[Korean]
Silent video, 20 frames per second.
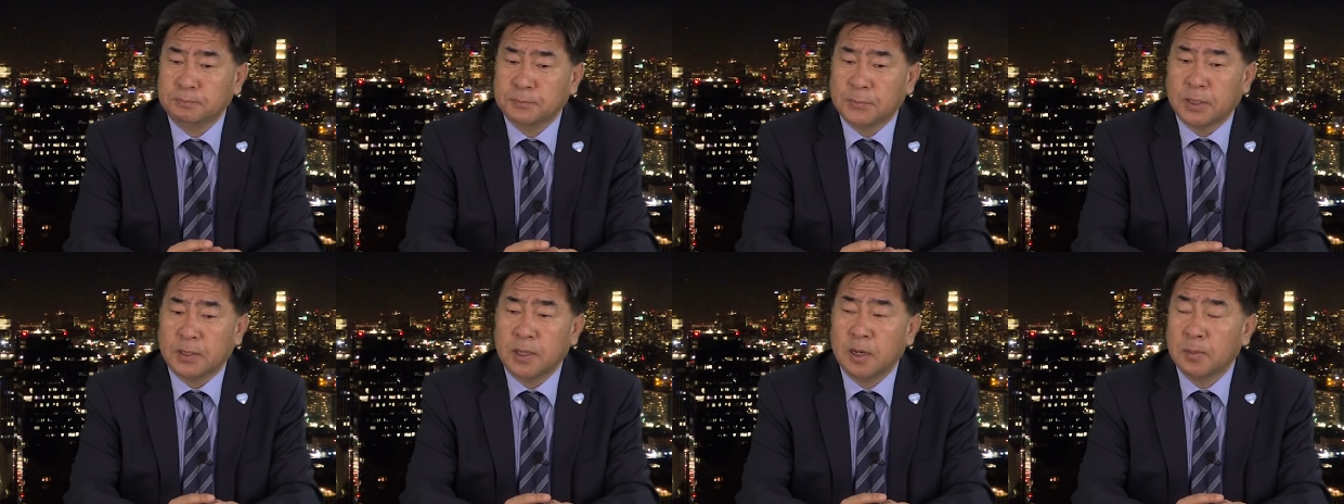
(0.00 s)

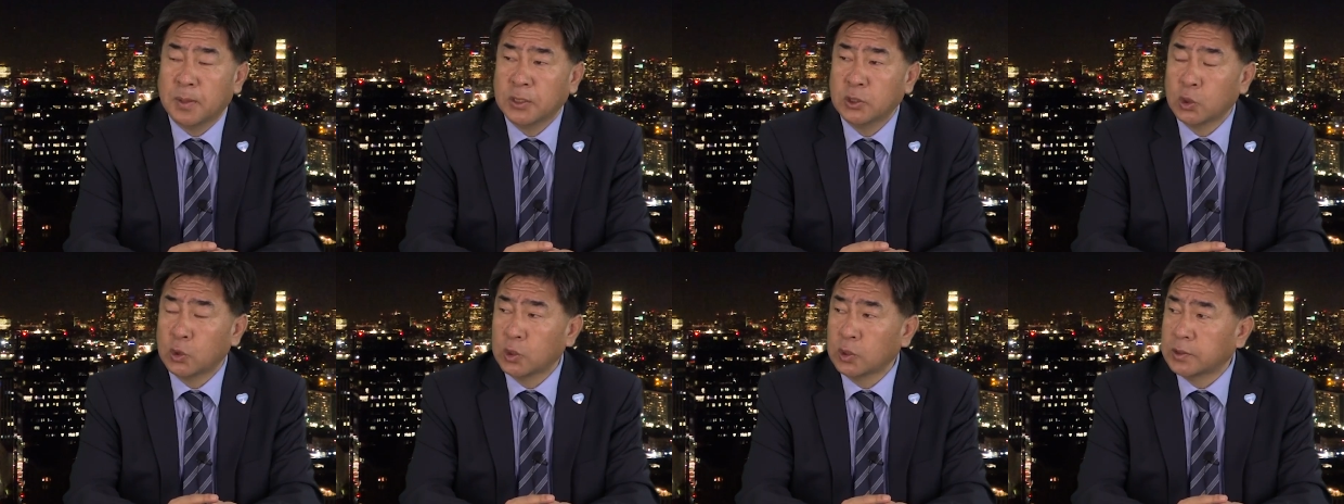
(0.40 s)
네.
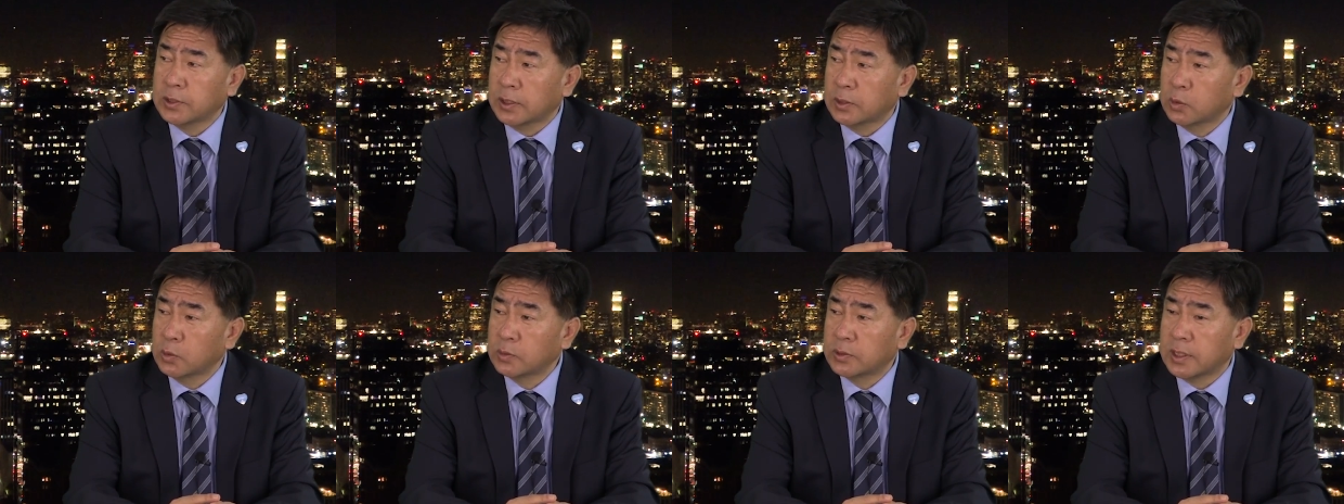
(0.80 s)
일반적으로
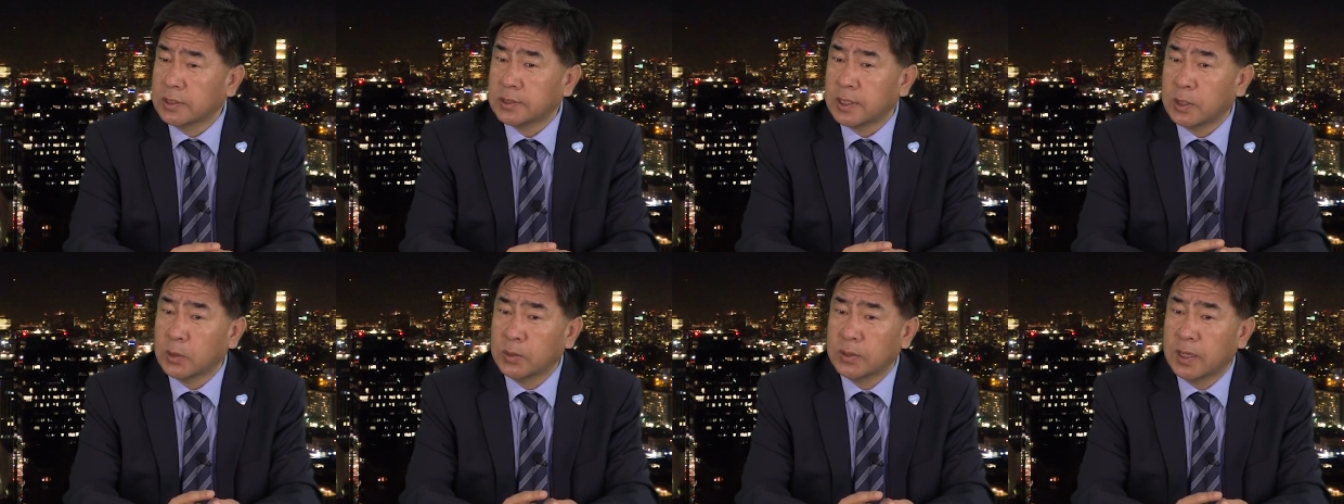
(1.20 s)
자동차
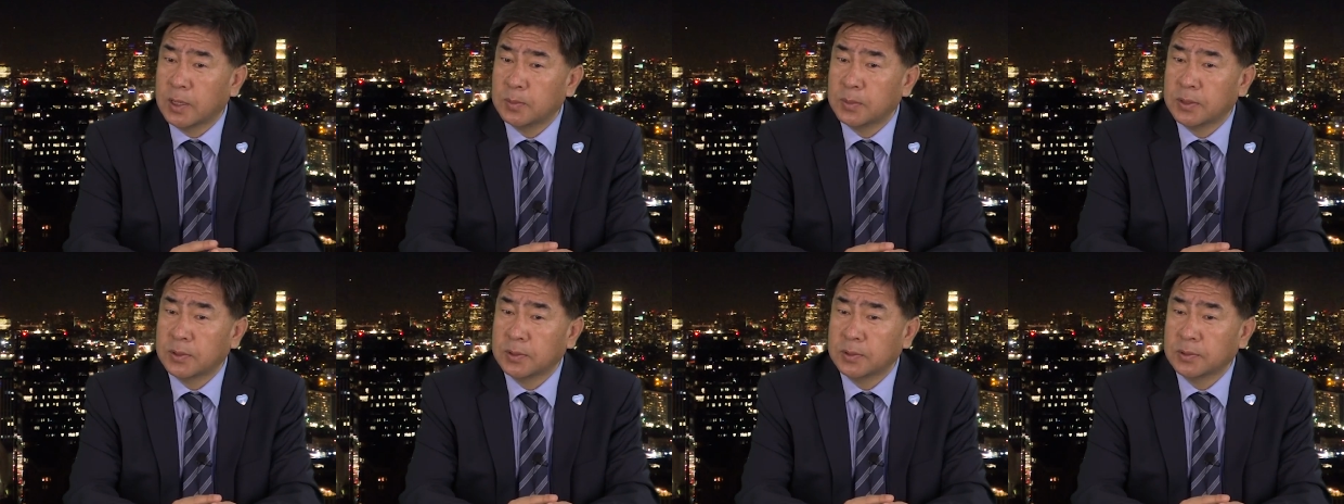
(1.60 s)
사고
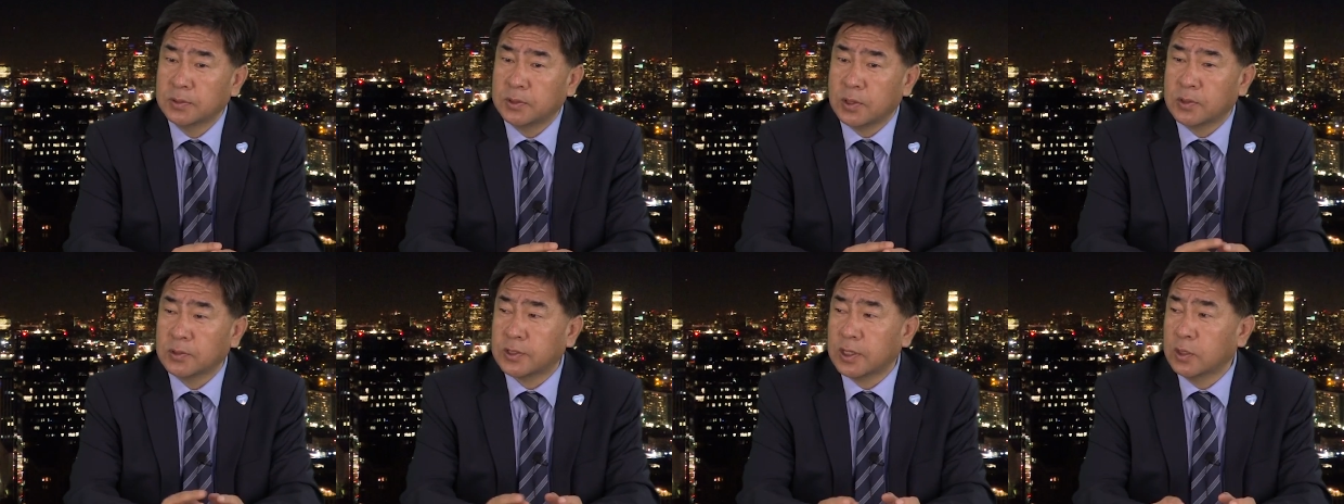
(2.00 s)
나면은
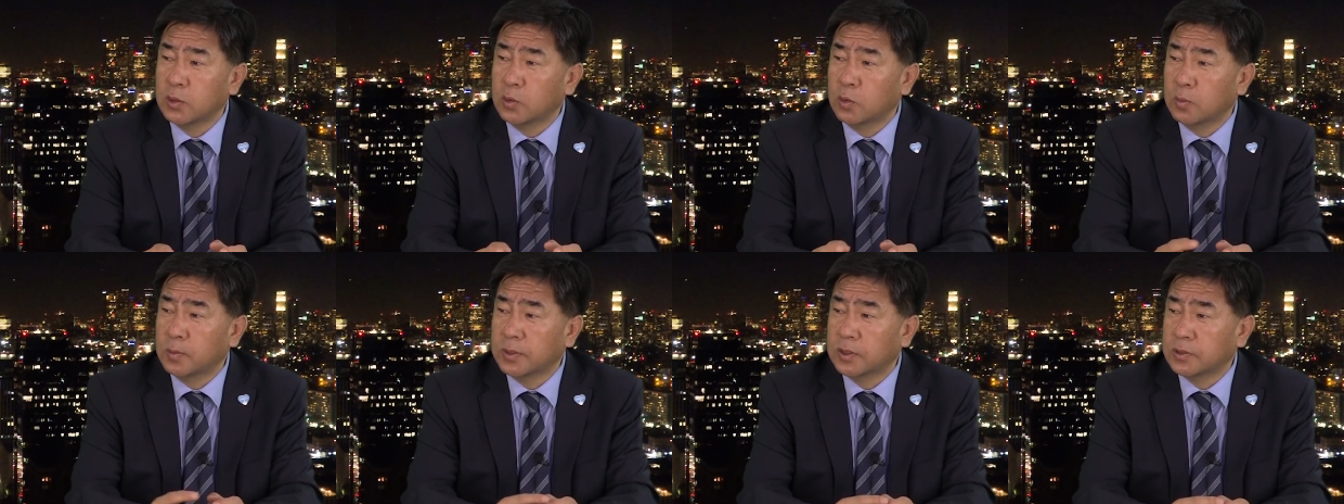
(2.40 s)
경찰이 네.
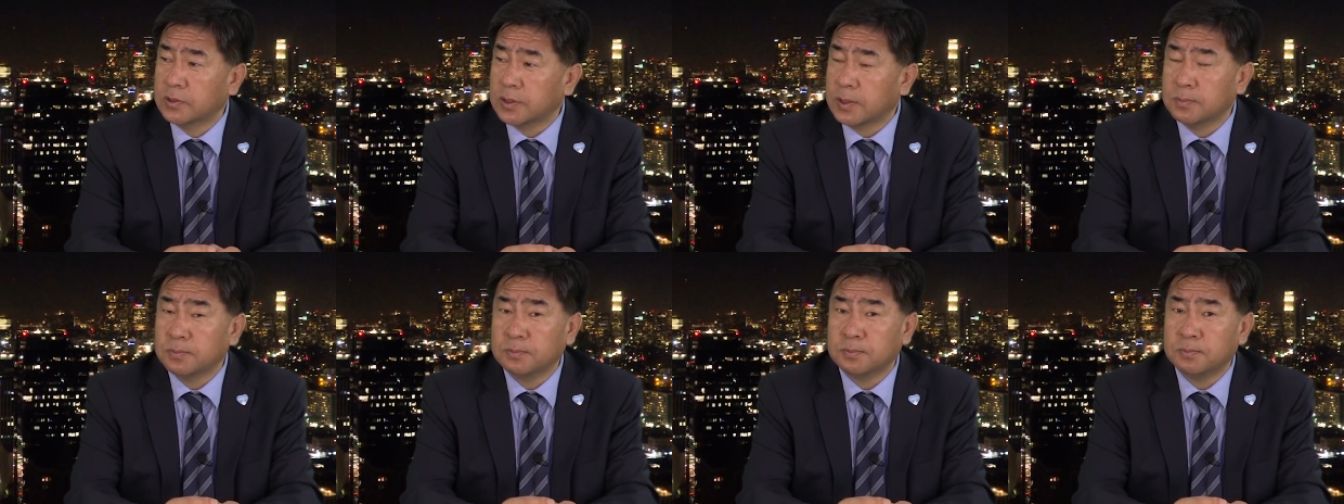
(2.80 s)
오면은
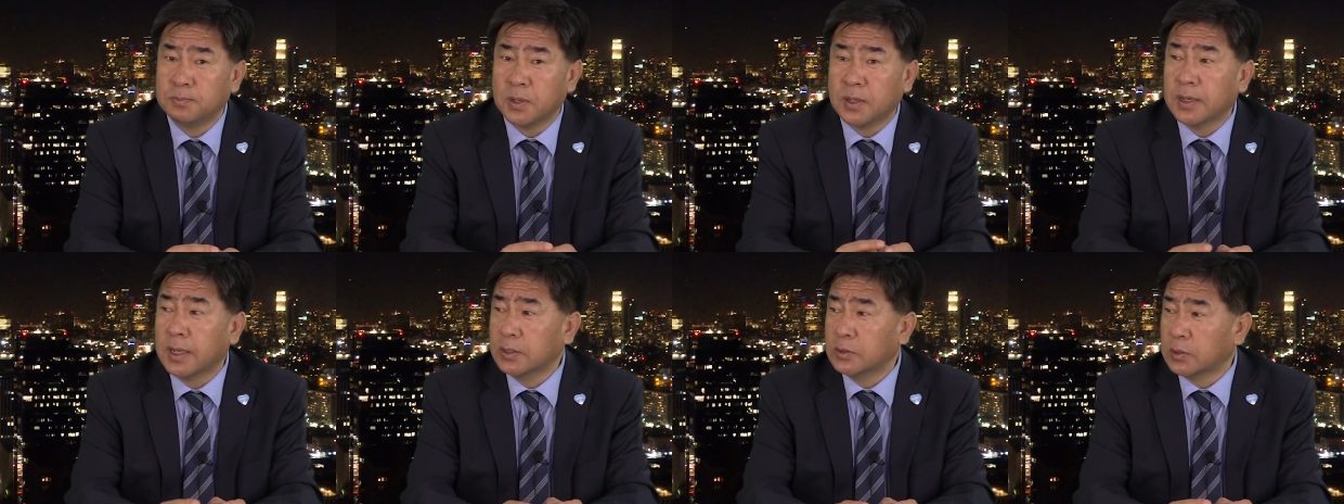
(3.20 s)
참
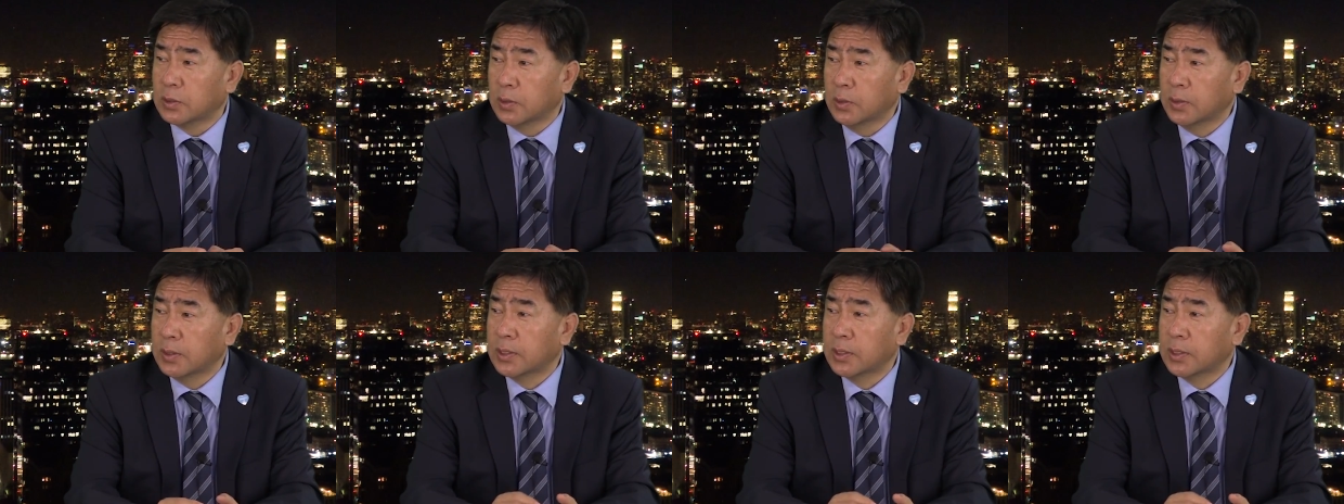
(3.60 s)
편하죠.